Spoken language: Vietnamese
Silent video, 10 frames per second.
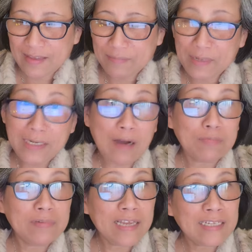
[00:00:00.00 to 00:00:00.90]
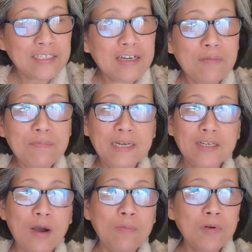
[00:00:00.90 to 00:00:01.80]
mình đọc nha chứ không
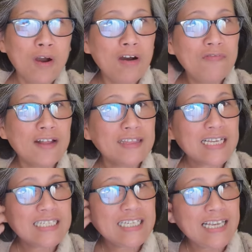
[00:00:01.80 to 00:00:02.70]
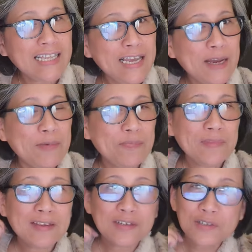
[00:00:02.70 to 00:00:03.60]
mình không có fantasy nha
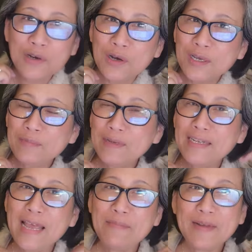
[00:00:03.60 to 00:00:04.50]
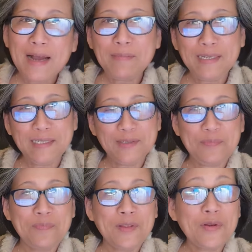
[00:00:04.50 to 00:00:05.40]
rồi mình đem ra
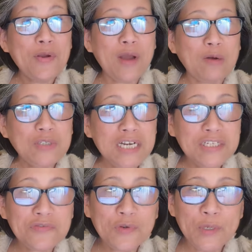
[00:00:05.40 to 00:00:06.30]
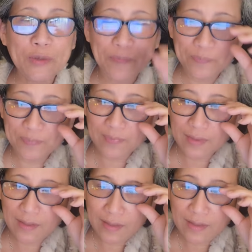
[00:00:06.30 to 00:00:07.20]
mình đối ngẫu chơi cho vui
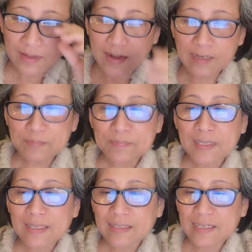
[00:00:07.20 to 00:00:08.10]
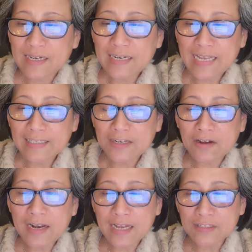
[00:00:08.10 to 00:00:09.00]
đó. thì ở đây người ta
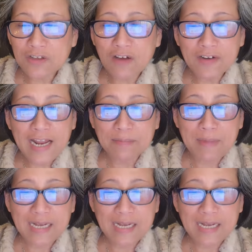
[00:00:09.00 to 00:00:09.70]
nói là so với đàn